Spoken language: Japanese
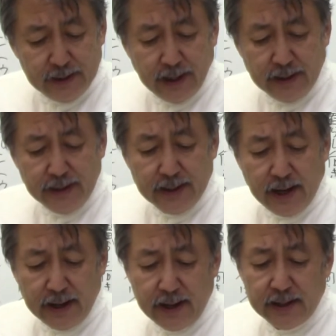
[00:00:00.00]
何
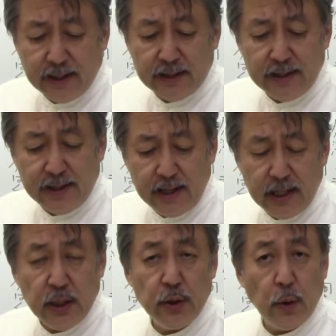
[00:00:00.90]
が隔てて
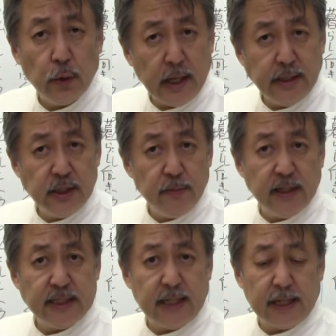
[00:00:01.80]
いるのを感じ
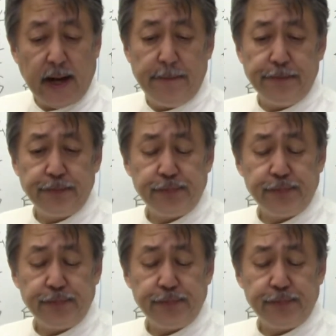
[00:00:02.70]
ましたか